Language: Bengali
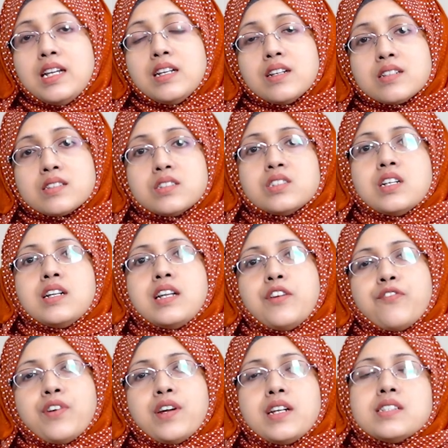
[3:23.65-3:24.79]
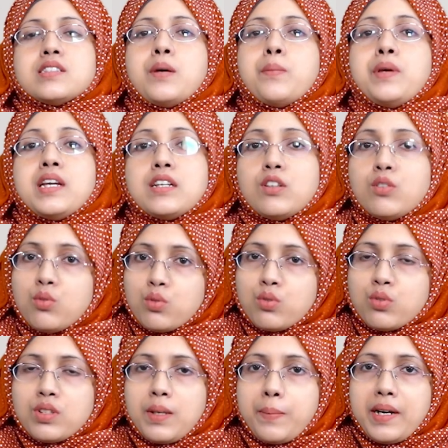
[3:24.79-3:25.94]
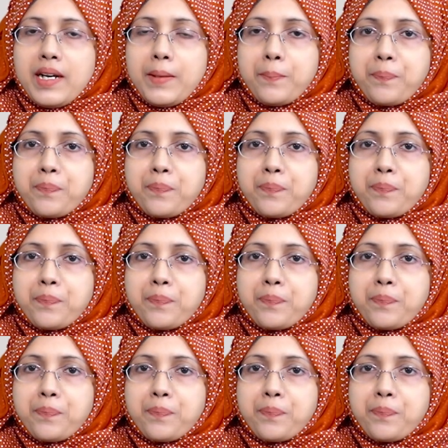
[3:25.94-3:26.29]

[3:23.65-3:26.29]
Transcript: ইন্টারস্টিশিয়াল নেফাইটিস নামে একটি রোগ হতে পারে